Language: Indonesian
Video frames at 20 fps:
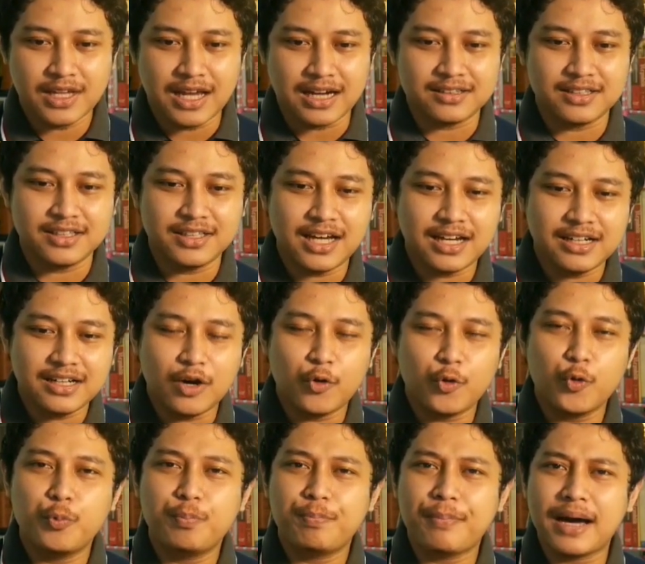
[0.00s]
Artinya
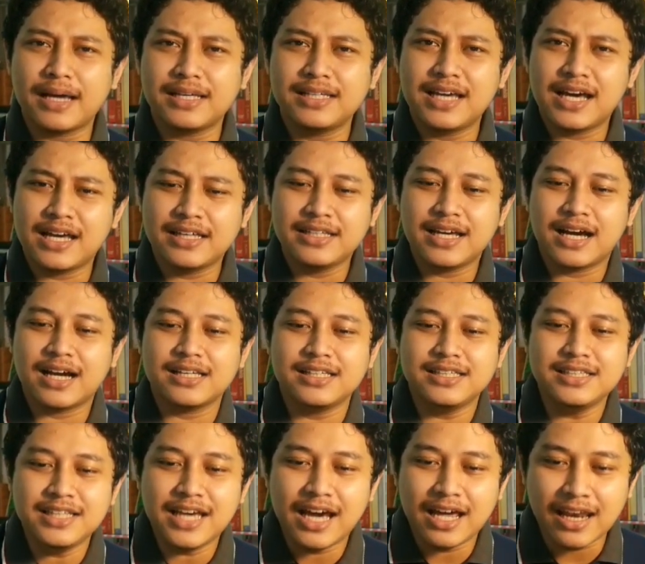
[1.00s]
ada upaya yang
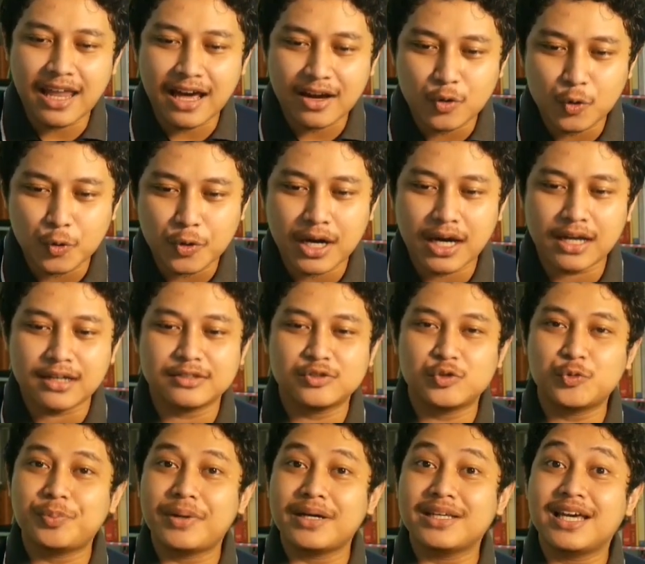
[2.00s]
ia lakukan
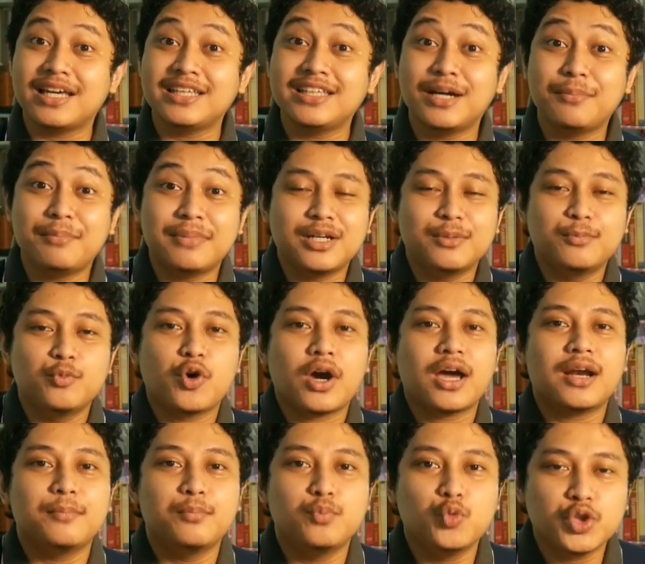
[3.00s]
supaya ia menemukan